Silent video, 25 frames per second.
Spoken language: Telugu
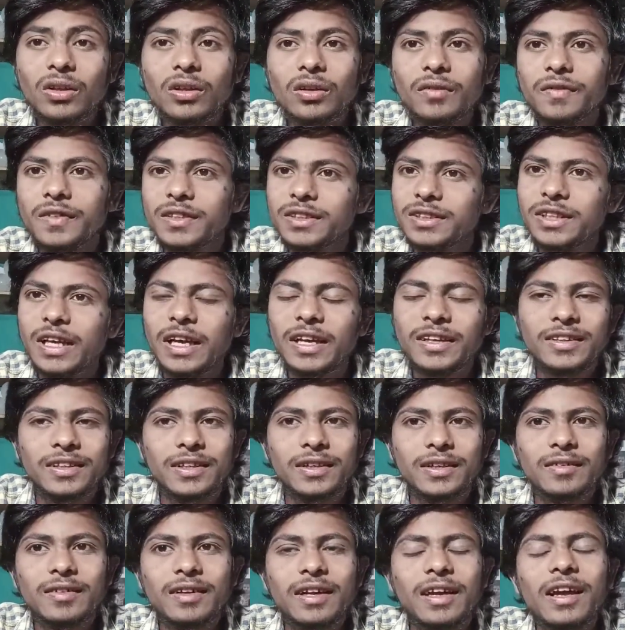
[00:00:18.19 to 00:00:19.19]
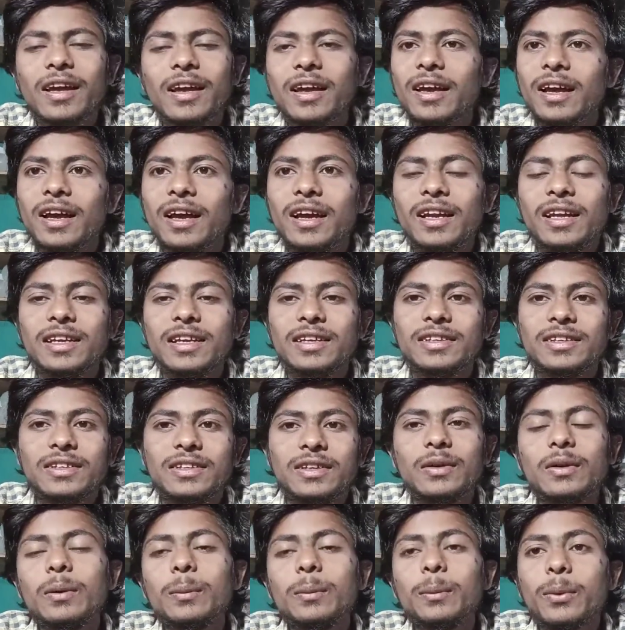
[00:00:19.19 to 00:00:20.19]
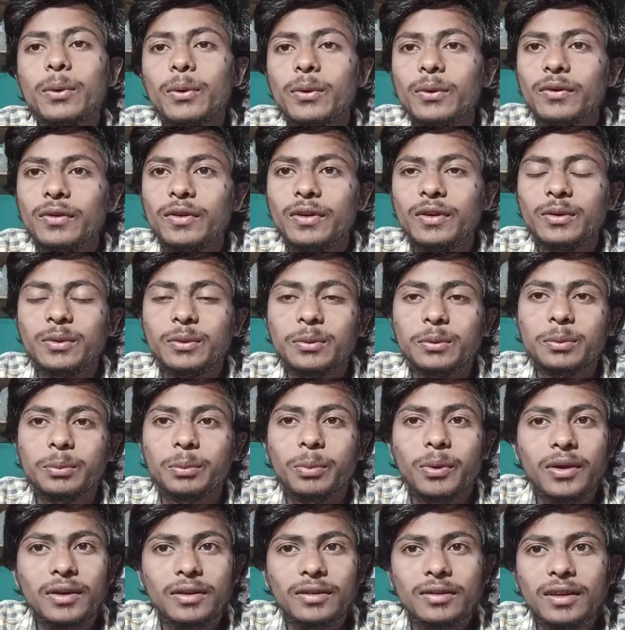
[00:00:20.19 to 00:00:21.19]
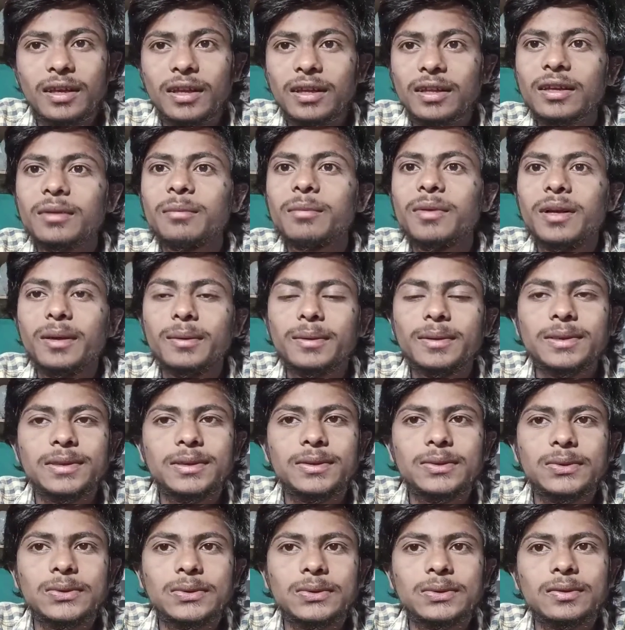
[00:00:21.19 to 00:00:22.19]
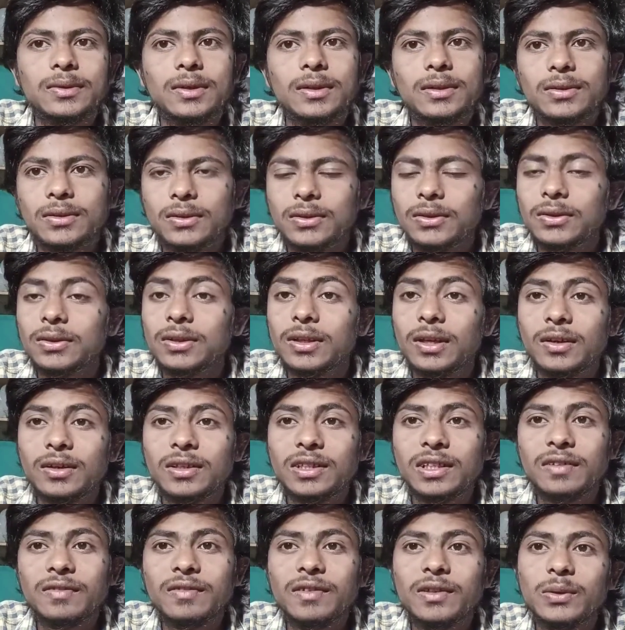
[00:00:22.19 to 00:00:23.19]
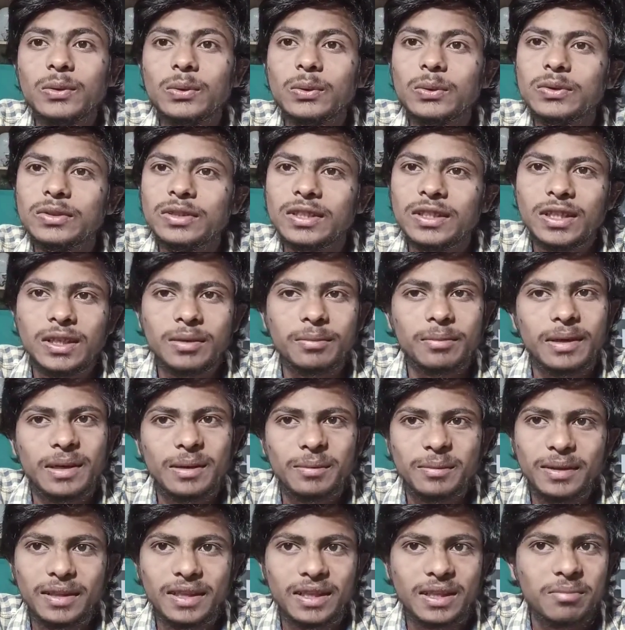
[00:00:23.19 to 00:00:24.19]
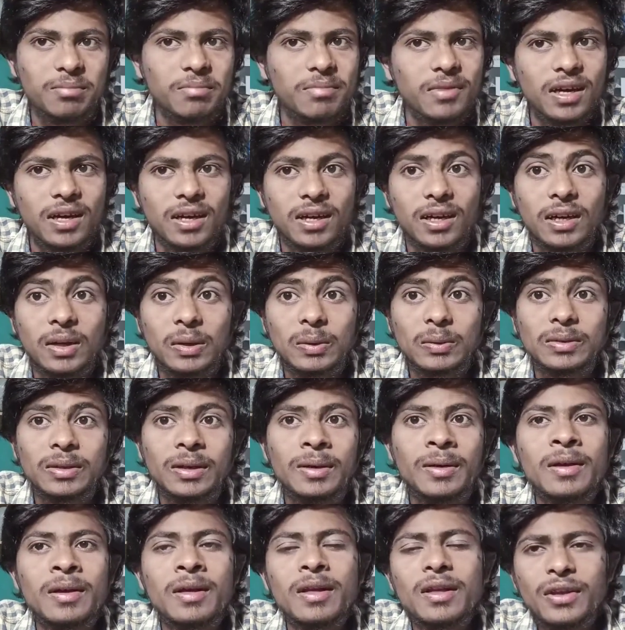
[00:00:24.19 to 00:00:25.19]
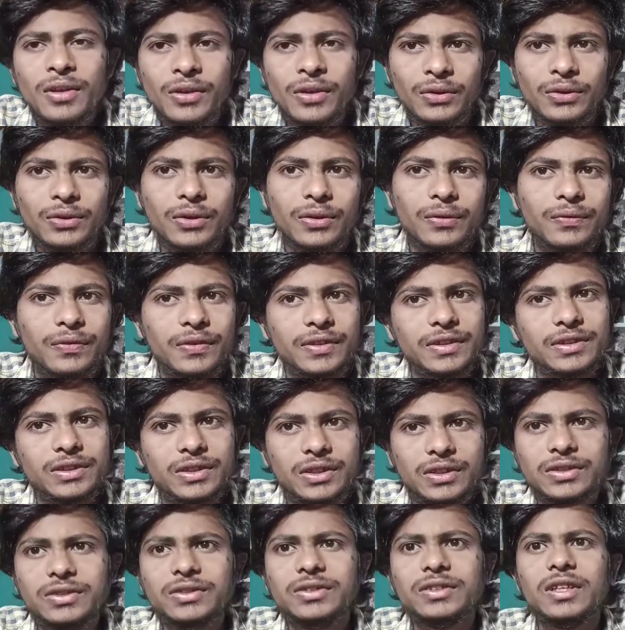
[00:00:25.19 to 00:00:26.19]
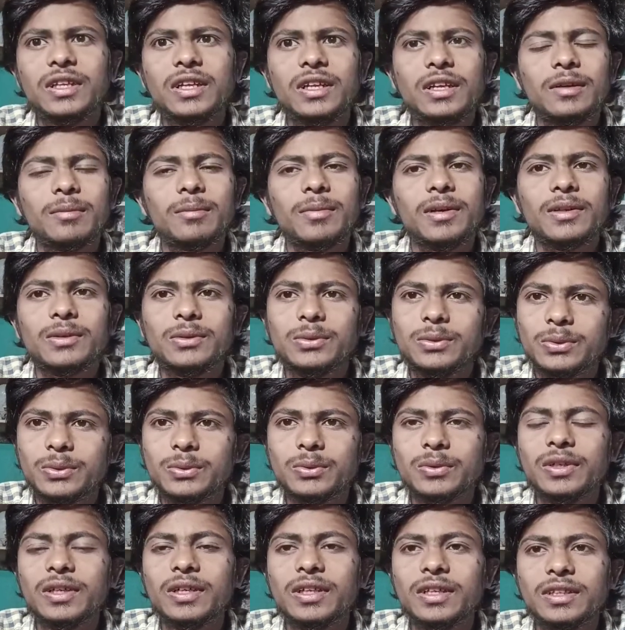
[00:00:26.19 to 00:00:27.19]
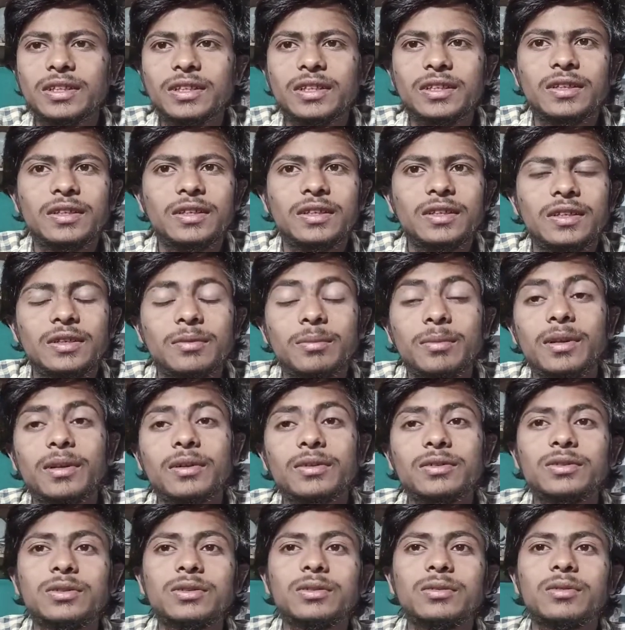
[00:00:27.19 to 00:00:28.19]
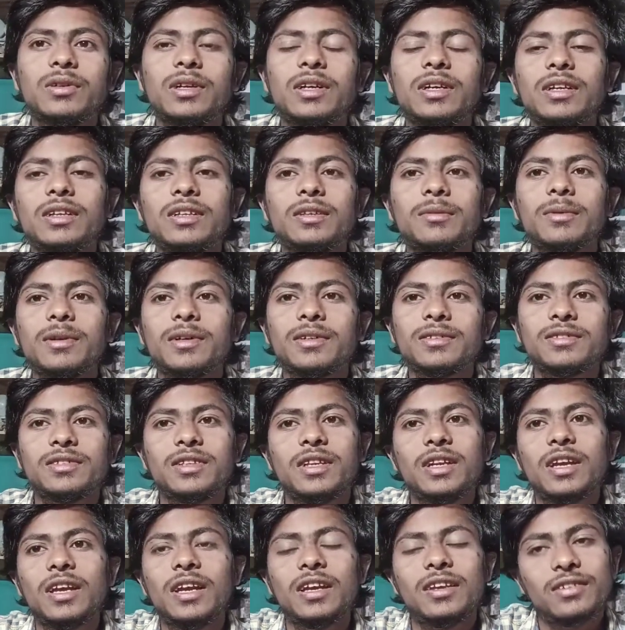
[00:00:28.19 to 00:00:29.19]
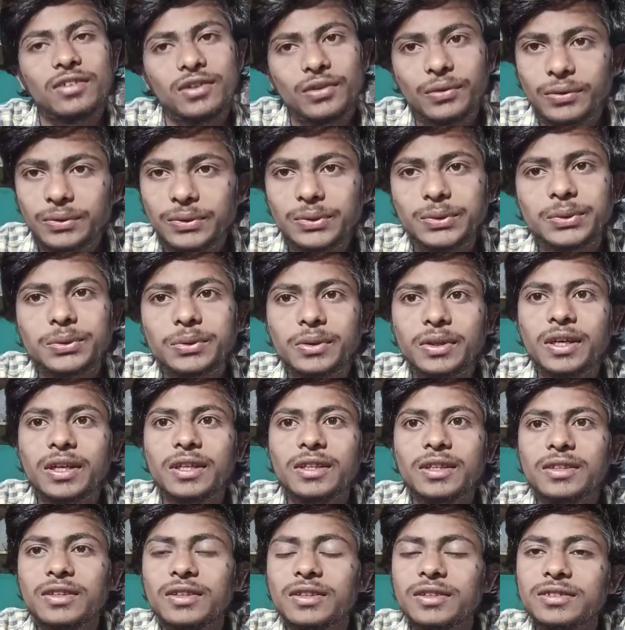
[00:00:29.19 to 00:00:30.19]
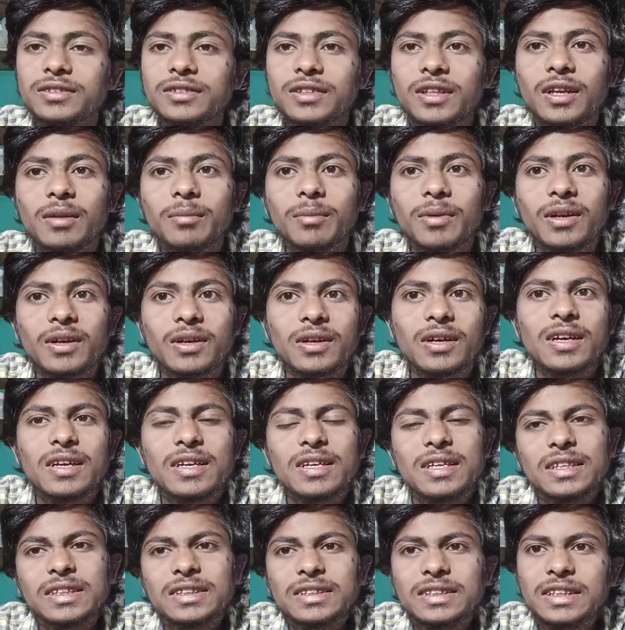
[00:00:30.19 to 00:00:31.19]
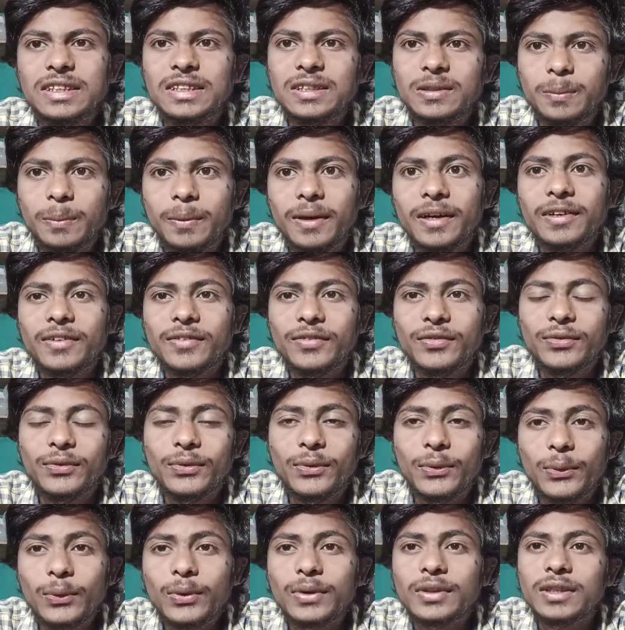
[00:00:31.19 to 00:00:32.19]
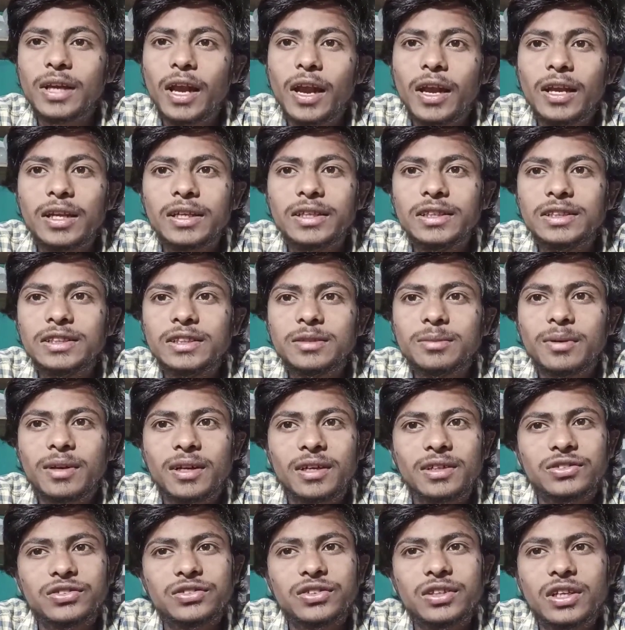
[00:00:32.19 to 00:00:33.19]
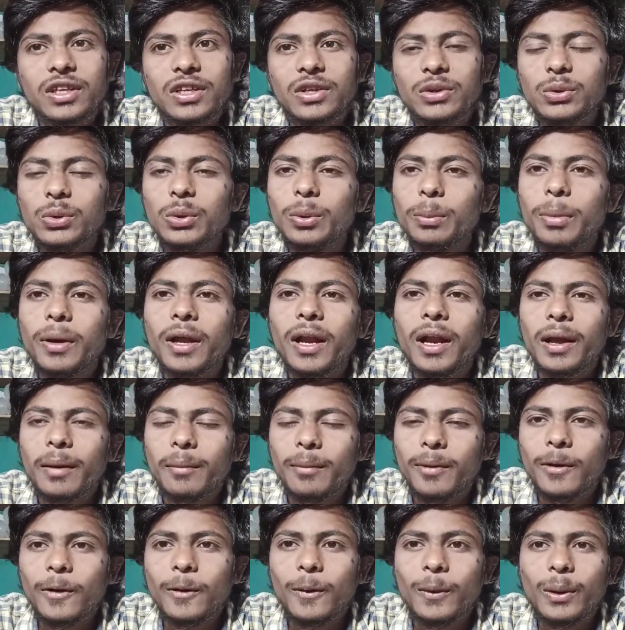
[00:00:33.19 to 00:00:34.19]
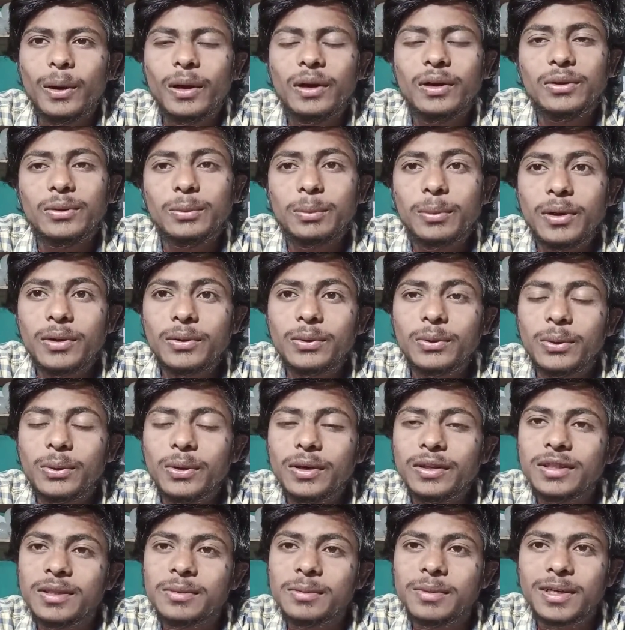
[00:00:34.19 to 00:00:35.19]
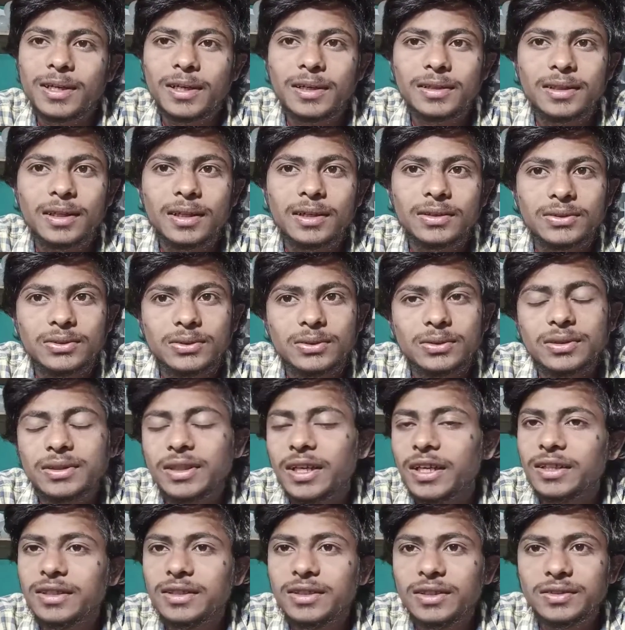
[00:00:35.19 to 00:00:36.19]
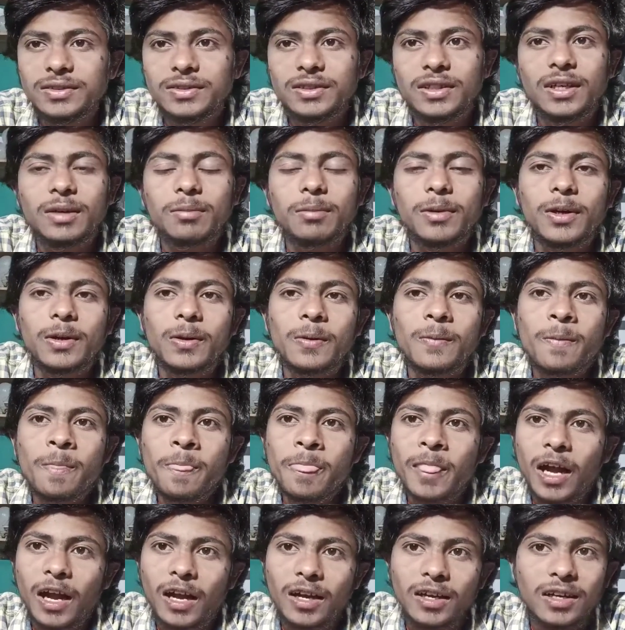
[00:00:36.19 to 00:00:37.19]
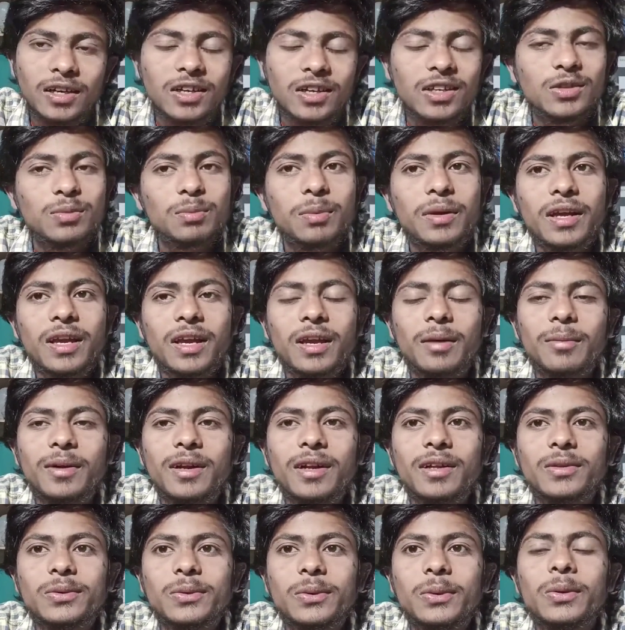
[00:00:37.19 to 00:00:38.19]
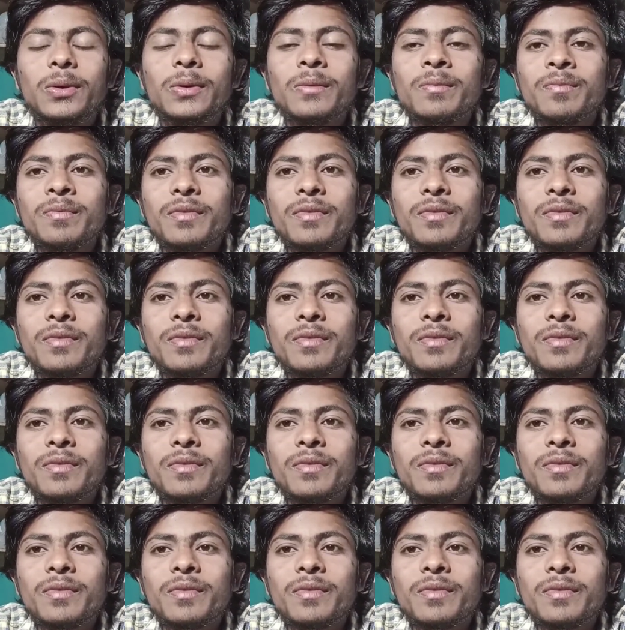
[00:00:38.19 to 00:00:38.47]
సో ఫస్ట్ ఎక్స్ సెవెన్ అండ్ ఎక్స్ సెవెన్ ప్రో వీటి స్పెక్స్ అయితే మనం అయితే చూసుకున్నాం సో తర్వాత వీటి గురించి అయితే మనం అయితే మాట్లాడుకుందాం సో ఫస్ట్ వచ్చేసరికి మనం చూసుకున్నట్టయితే మనకు చూసుకున్నట్టయితే మనకు వచ్చేసరికి ఎక్స్ సెవెన్ చూసుకున్నట్టయితే వచ్చేసరికి మనకు సిక్స్ పాయింట్ ఫోర్ త్రీ ఇంచ్ మనకు వచ్చేసరికి సూపర్ కెమెరా డిస్ప్లేతో అయితే మనకైతే వస్తుంది అండ్ ఇది వచ్చేసరికి మనకు హండ్రెడ్ డిస్ప్లే కెమెరాతో